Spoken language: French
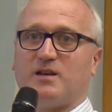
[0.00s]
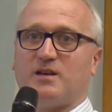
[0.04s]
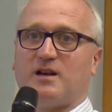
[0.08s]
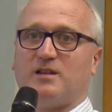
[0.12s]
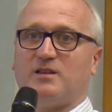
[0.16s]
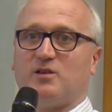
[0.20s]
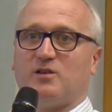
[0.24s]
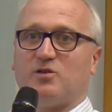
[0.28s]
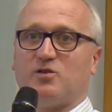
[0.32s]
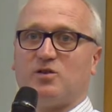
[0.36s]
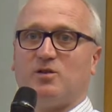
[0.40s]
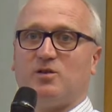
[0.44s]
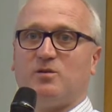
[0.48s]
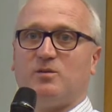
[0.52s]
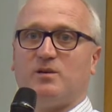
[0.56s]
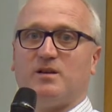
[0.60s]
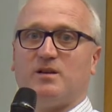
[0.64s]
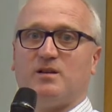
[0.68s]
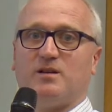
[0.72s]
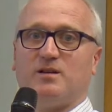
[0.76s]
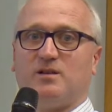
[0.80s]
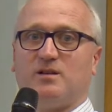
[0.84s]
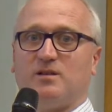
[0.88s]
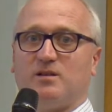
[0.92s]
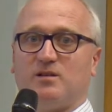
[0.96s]
à des gens
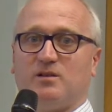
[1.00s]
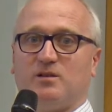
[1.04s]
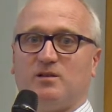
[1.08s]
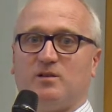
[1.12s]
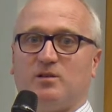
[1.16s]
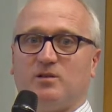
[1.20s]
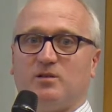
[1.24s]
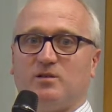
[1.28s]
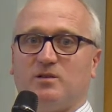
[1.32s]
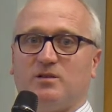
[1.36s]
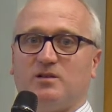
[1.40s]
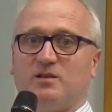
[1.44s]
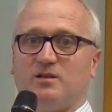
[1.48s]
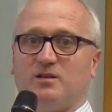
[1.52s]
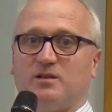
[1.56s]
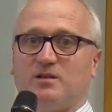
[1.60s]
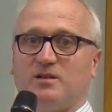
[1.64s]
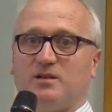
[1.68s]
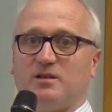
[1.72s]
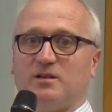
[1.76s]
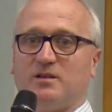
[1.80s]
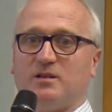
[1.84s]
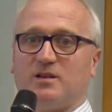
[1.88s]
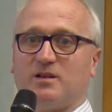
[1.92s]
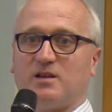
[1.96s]
euh,
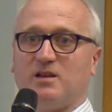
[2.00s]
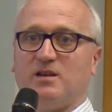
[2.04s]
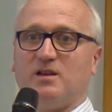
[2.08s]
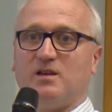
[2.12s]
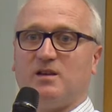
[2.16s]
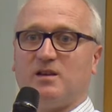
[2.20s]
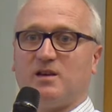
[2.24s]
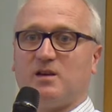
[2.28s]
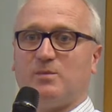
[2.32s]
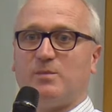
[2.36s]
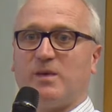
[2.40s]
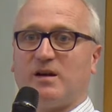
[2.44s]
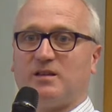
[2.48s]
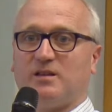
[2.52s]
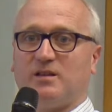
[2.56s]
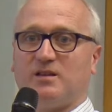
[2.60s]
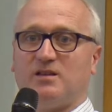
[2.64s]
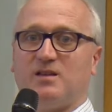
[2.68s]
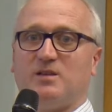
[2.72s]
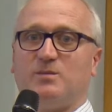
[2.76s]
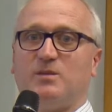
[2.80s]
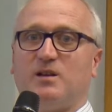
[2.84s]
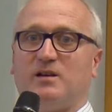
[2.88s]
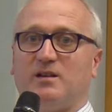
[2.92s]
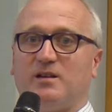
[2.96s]
euh, qui,
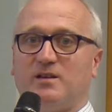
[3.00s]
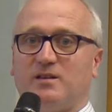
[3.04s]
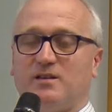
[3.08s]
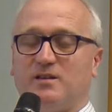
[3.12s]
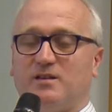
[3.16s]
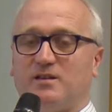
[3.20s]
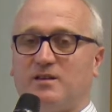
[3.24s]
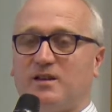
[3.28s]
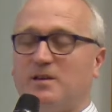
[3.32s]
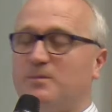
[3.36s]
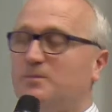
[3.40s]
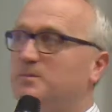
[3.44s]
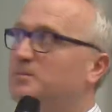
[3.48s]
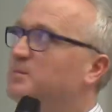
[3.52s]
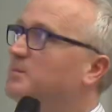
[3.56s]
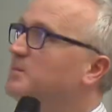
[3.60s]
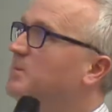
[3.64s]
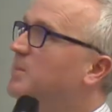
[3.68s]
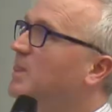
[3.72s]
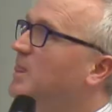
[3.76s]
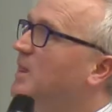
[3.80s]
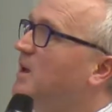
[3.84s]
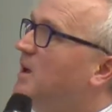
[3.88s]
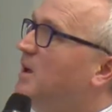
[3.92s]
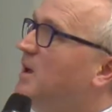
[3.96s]
participent dans les systèmes.
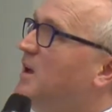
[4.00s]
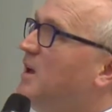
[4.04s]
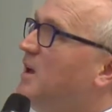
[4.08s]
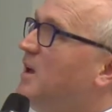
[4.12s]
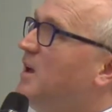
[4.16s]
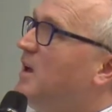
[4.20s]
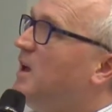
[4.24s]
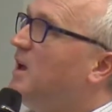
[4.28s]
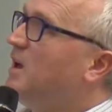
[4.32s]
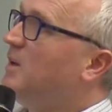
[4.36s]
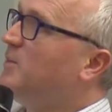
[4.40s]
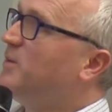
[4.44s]
Et